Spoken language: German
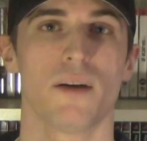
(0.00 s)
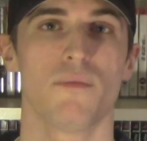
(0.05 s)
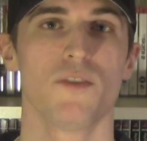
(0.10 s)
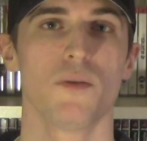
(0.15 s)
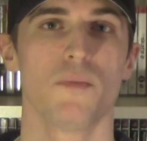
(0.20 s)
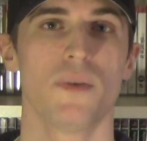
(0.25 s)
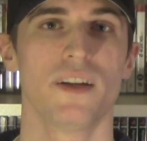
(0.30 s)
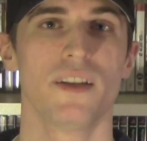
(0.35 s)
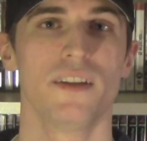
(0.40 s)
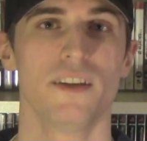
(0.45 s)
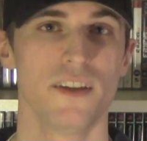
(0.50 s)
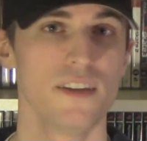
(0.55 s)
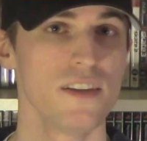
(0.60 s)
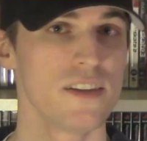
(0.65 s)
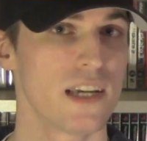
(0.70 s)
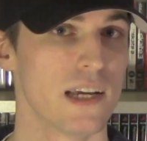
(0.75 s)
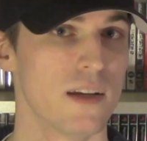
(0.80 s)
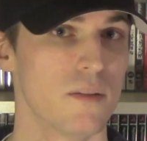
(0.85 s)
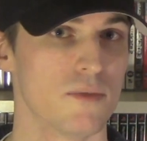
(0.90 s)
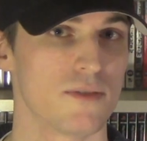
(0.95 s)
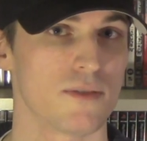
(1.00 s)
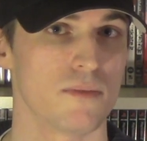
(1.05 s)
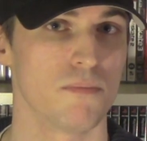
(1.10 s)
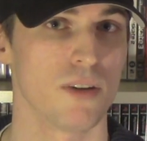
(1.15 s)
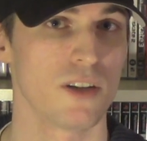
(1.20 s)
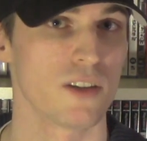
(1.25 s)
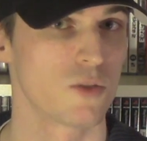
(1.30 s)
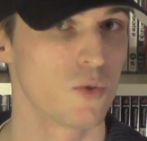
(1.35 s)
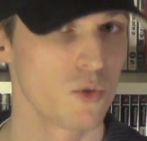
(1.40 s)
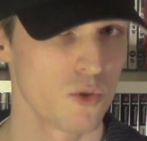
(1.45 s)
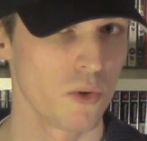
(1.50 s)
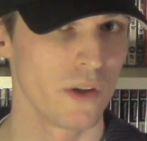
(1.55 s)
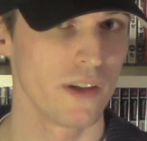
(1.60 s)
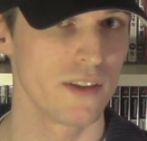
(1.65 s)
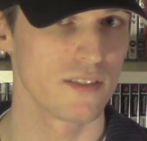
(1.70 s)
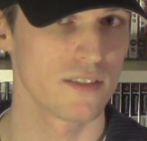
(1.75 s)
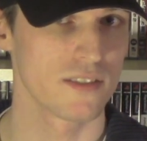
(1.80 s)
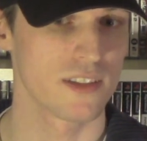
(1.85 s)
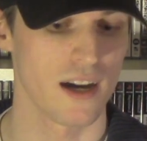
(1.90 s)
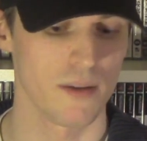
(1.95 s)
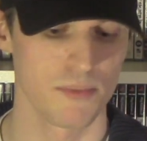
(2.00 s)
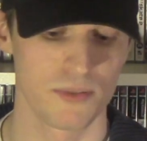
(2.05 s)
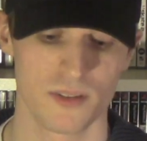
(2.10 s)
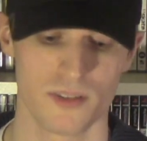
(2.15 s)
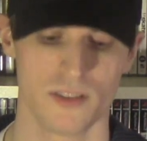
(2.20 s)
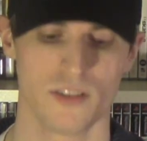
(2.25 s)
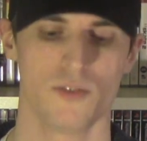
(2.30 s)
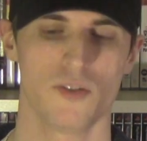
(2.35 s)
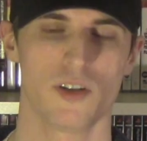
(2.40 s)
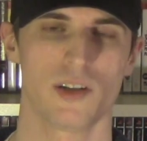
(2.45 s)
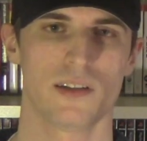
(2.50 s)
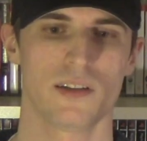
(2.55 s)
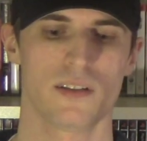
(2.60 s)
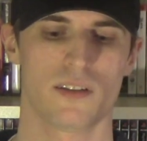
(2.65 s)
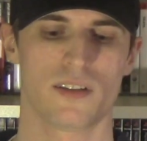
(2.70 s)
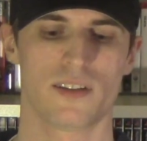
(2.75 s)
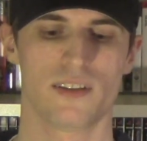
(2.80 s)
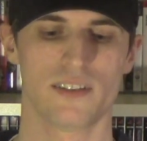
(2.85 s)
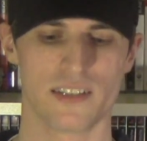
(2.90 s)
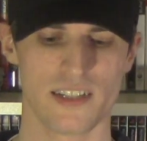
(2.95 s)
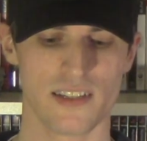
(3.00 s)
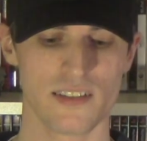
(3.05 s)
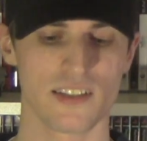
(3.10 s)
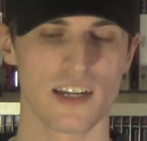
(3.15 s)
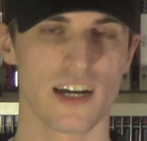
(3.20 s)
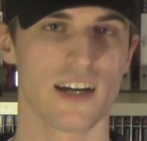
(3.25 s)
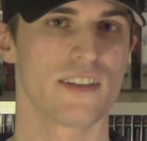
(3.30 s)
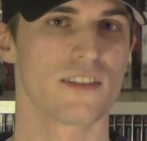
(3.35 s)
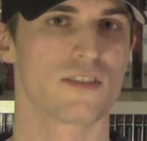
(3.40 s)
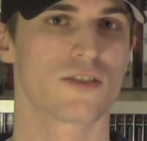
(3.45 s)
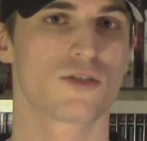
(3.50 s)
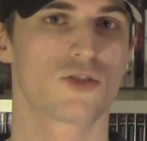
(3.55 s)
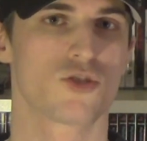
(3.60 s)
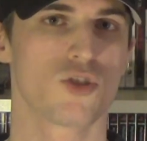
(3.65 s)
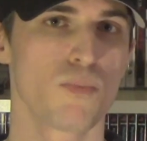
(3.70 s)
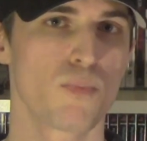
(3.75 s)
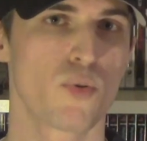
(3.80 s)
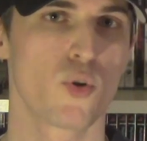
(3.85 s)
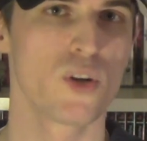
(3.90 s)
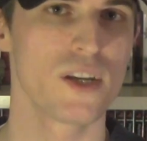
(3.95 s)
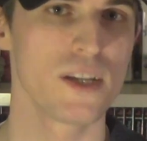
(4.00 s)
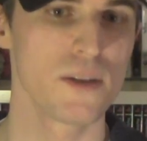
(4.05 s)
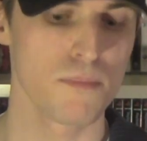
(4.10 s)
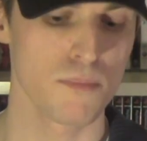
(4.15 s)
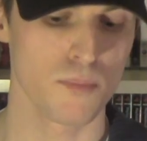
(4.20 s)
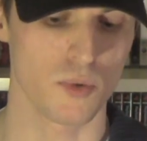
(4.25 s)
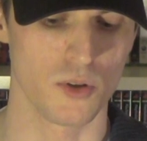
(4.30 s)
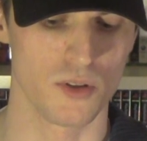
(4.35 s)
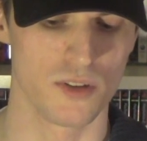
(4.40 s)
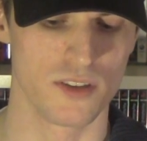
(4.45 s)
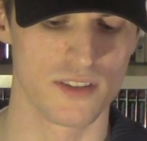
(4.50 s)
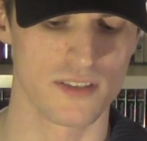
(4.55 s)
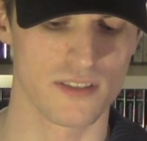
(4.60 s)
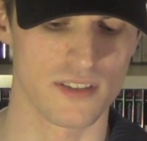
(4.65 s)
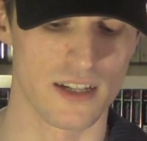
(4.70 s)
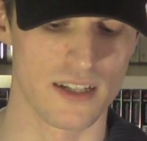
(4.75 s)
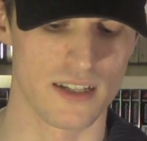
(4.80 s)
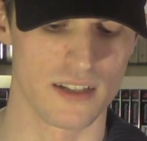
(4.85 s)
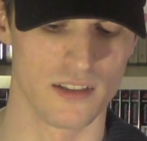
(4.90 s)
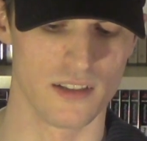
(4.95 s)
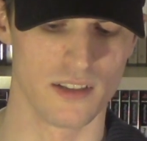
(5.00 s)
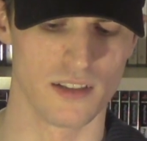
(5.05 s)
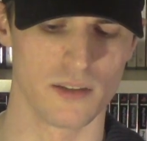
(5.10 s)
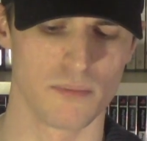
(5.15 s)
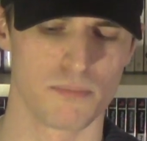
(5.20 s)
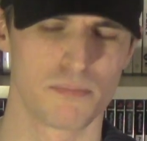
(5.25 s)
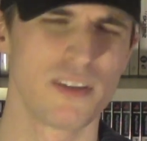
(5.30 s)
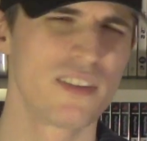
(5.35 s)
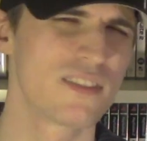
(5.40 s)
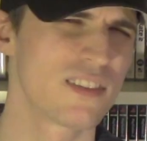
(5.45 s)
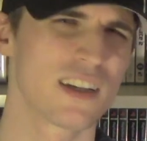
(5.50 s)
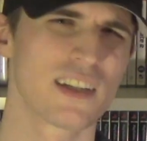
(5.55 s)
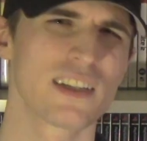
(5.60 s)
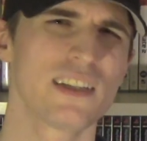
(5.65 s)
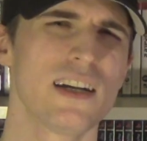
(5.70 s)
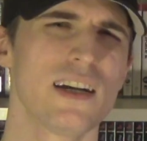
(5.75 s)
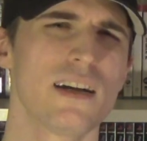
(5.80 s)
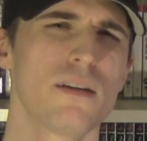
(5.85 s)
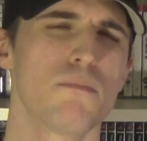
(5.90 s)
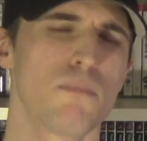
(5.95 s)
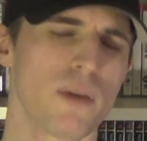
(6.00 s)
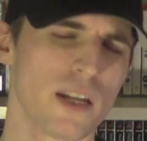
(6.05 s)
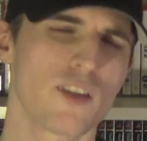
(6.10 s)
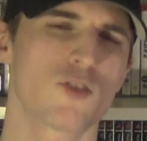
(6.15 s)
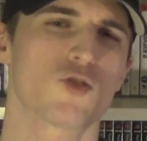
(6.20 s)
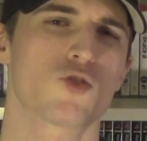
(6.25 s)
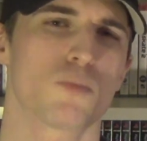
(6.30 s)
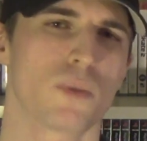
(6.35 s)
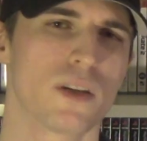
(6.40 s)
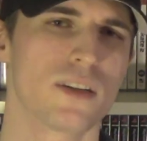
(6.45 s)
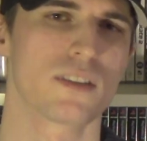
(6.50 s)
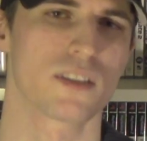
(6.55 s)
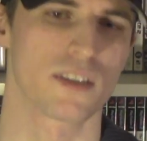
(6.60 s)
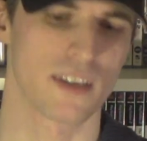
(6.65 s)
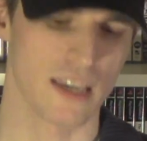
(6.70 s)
haben wir bei den Indie Games ein paar gute Releases gehabt diese Woche. Das erste heißt Supreme und das ist ein äh, Pizzeria Management